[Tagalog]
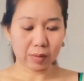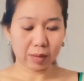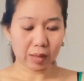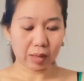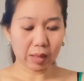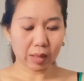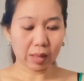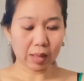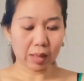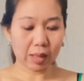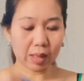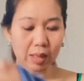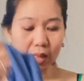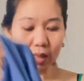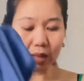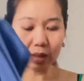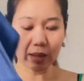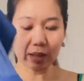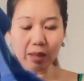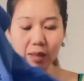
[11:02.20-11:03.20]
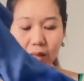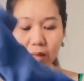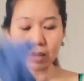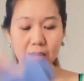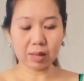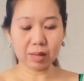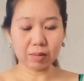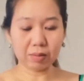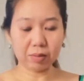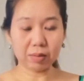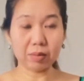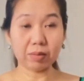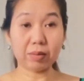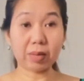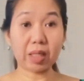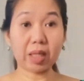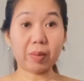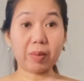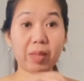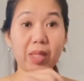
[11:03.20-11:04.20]
Kaya I think
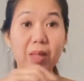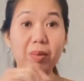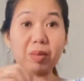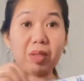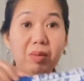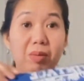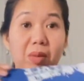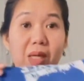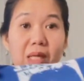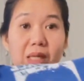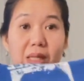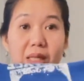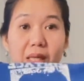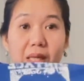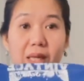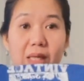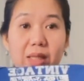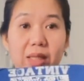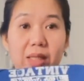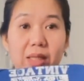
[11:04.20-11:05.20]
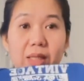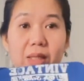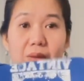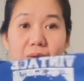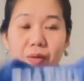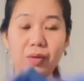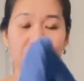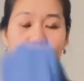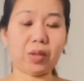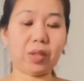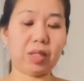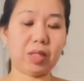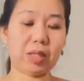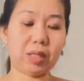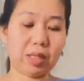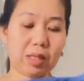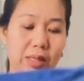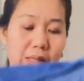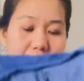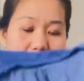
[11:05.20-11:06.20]
marami-raming box ang ating i-order
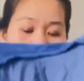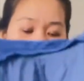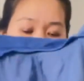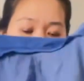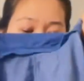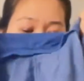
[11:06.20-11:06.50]
this time